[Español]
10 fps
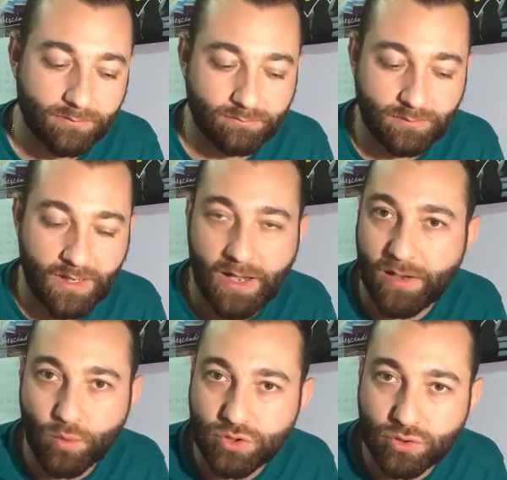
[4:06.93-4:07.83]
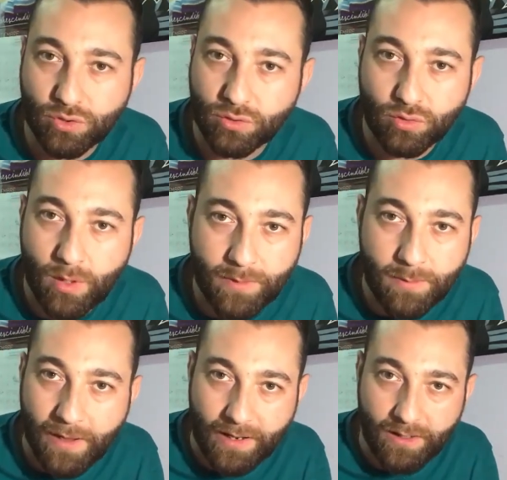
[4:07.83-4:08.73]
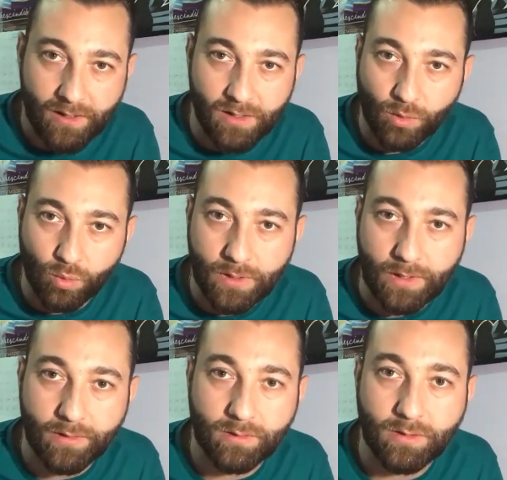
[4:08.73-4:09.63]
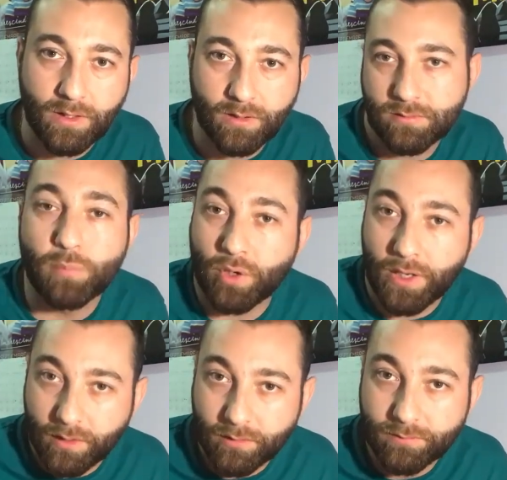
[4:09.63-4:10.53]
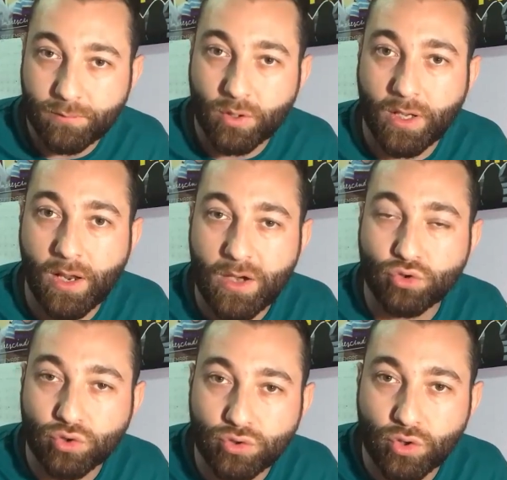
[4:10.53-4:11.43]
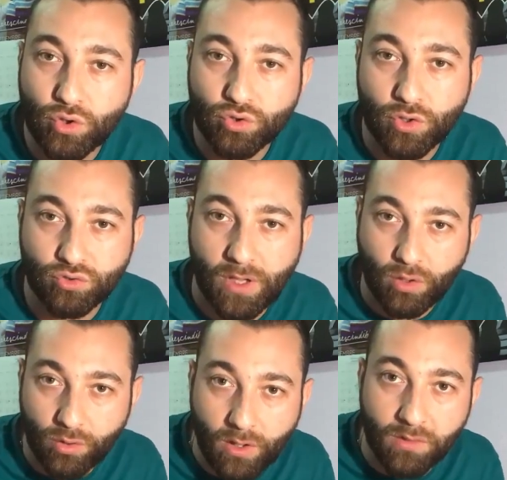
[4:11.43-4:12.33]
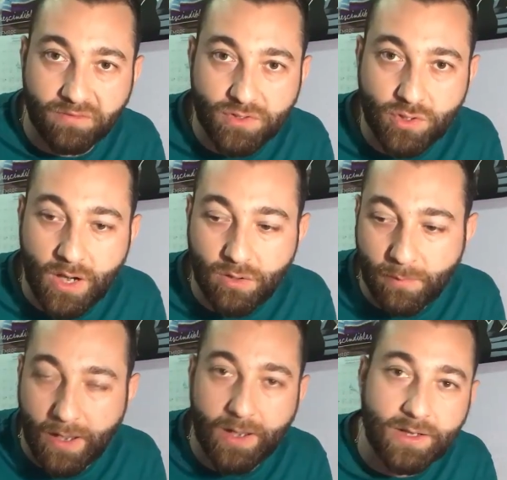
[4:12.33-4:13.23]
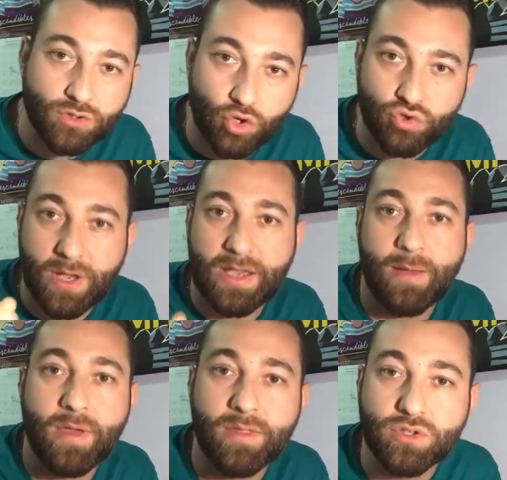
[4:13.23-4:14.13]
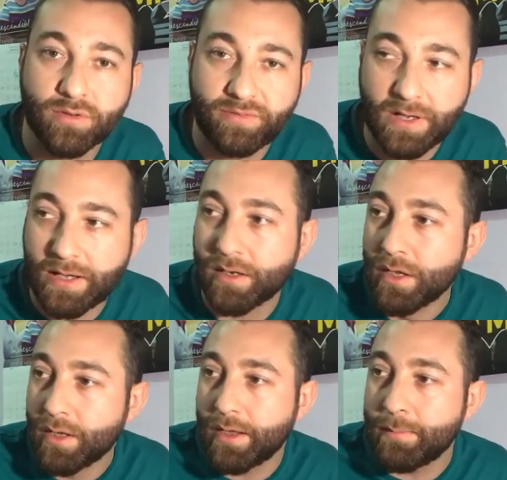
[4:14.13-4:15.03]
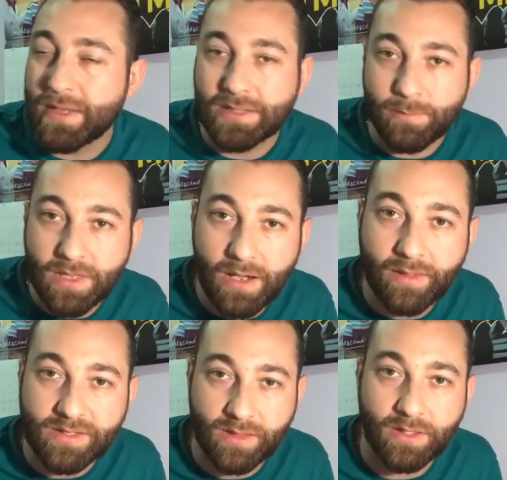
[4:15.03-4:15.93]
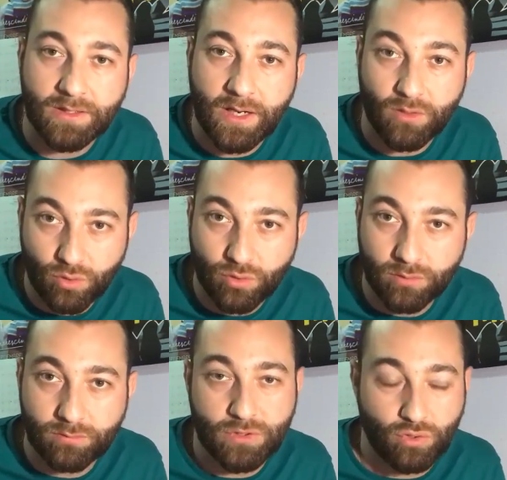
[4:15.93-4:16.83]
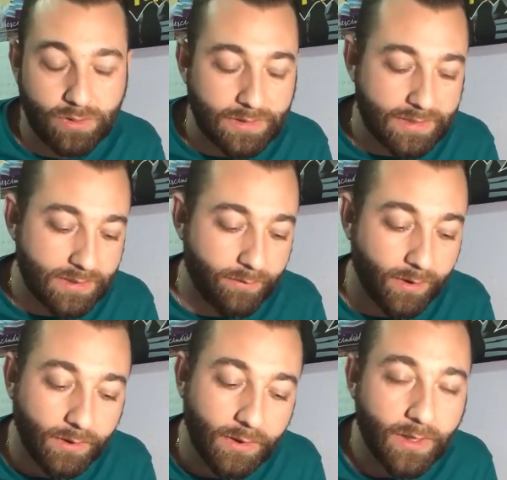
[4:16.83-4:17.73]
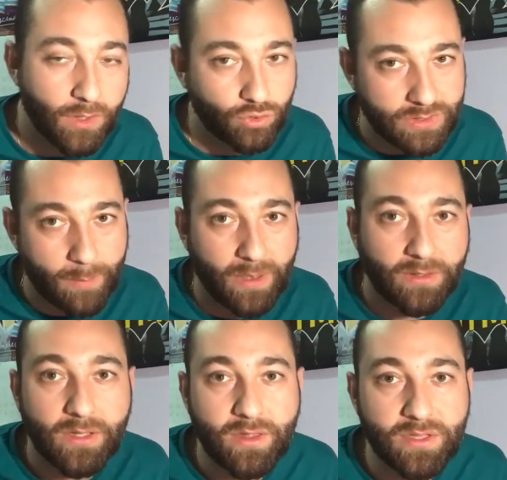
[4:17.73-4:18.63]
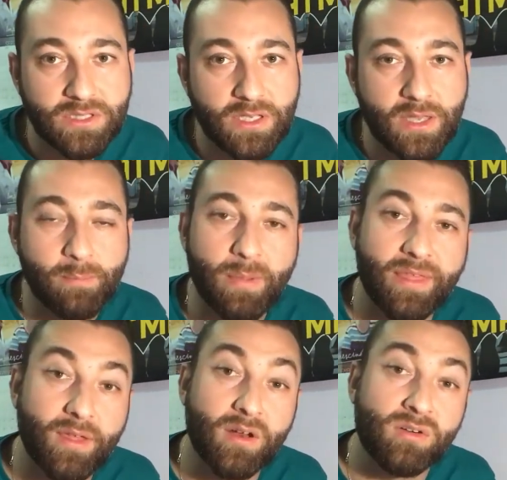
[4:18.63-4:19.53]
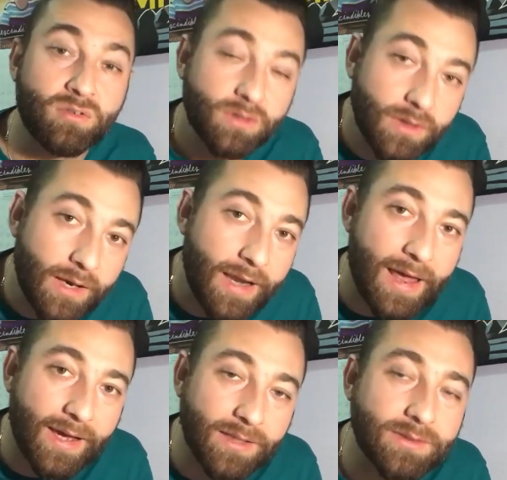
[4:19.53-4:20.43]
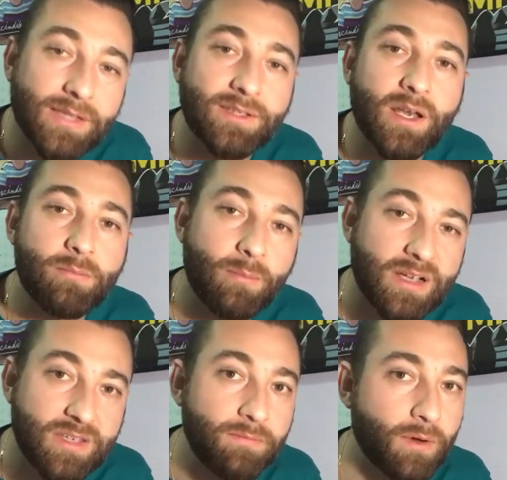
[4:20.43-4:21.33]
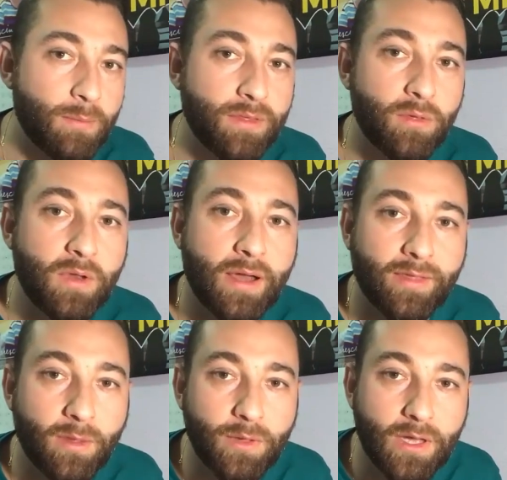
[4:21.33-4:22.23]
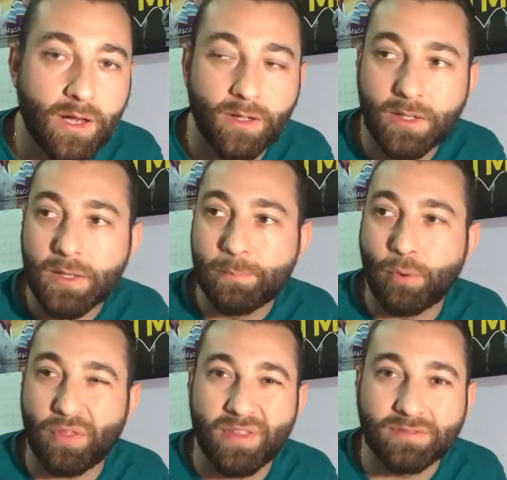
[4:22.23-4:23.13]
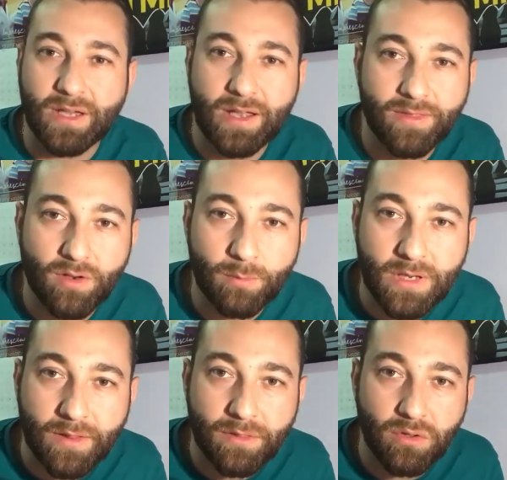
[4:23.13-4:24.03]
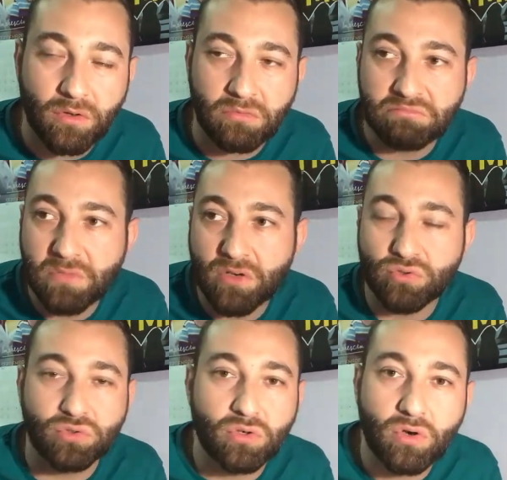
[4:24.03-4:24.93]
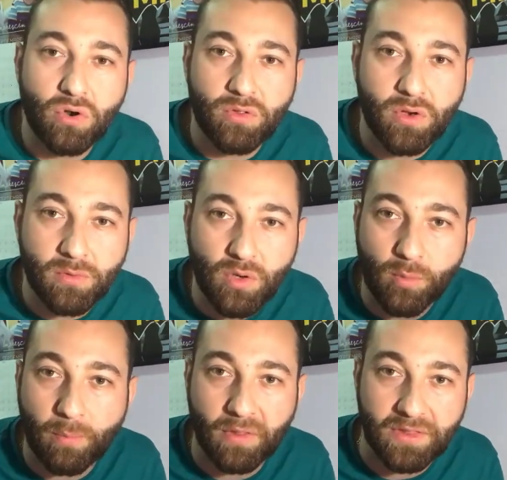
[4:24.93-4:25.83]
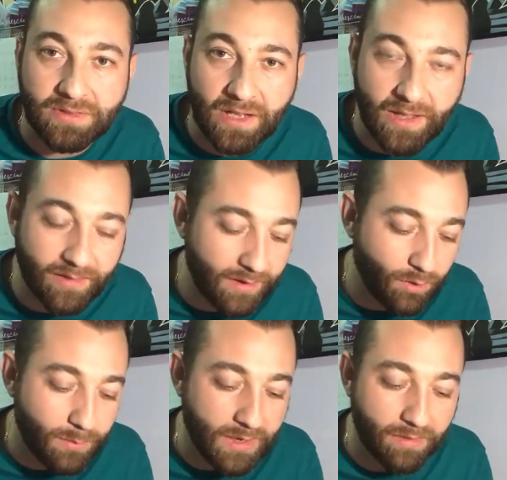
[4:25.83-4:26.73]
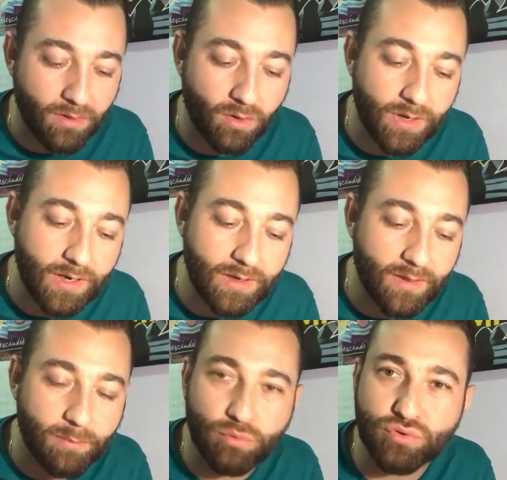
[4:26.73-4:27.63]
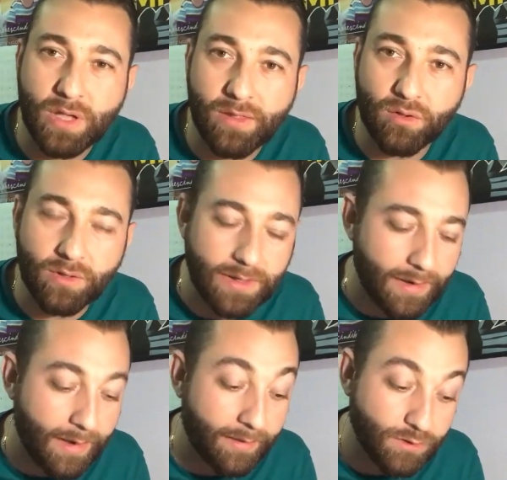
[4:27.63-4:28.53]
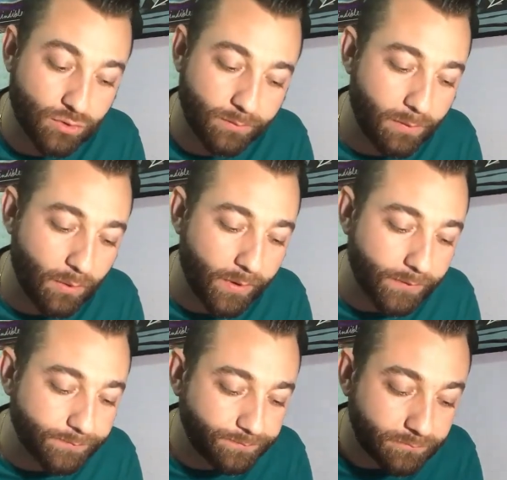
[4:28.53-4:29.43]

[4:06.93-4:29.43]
En el nuestro no había imágenes ninguna. Es decir, ¿por qué? ¿Por qué a nosotros no se nos sacó en el confesionario imágenes, cosas que había dicho Fran, mete mierdas, etcétera? No, no, eso no interesaba. Entonces a partir del 16 ya empezaron la gente a tener más información de la que debía porcentaje de nominación. A nosotros no nos dieron ningún porcentaje de nominaciones, ni de expulsados, ni nada de eso. Pero bueno.